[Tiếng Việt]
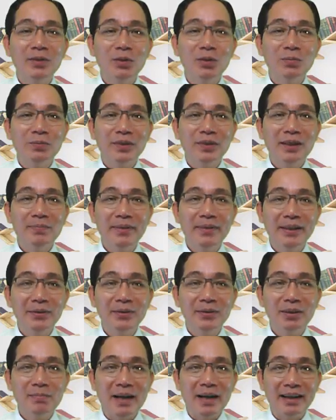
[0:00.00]
tiếp tục tìm
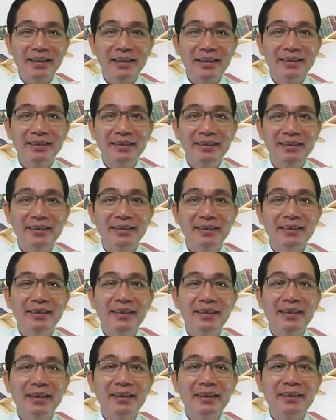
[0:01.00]
hiểu cái bảng từ.
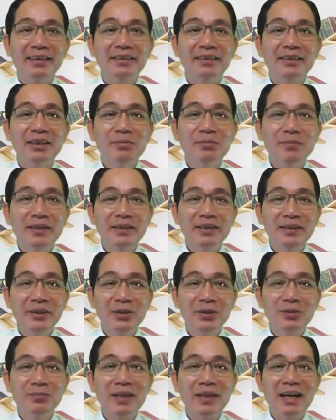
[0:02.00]
Từ thứ
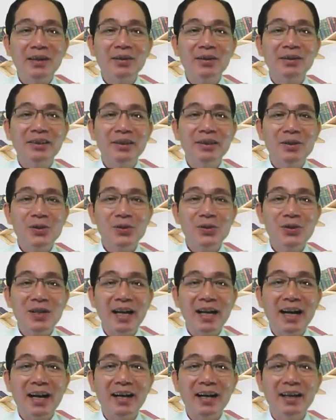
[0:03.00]
10 chúng ta có từ
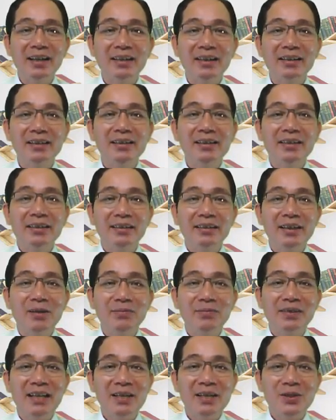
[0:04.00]
xa,
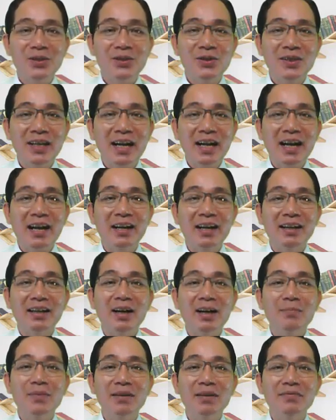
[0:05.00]
đọc là xa,
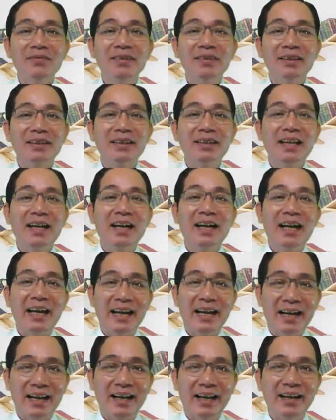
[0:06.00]
âm hát Việt là
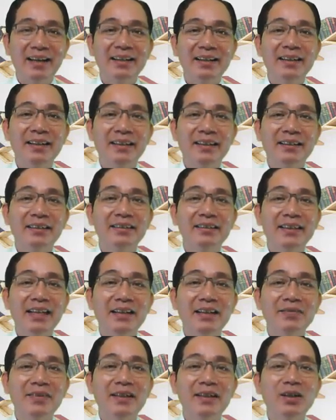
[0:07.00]
hạ. Từ
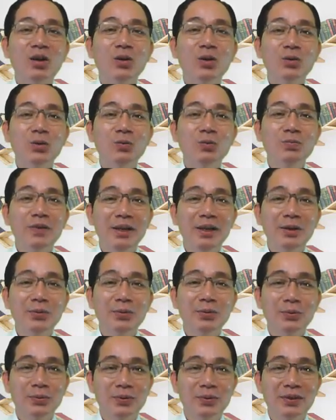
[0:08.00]
này vẫn còn dùng
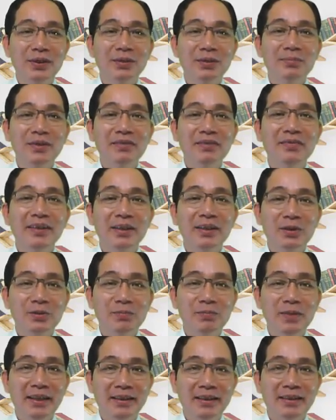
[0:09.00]
nhiều ở trong tiếng Việt
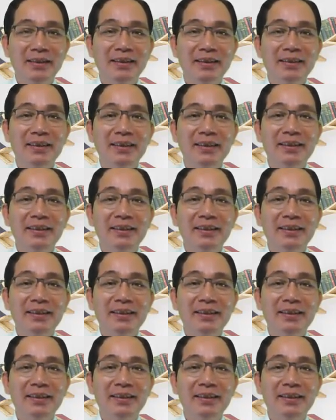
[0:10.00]
của mình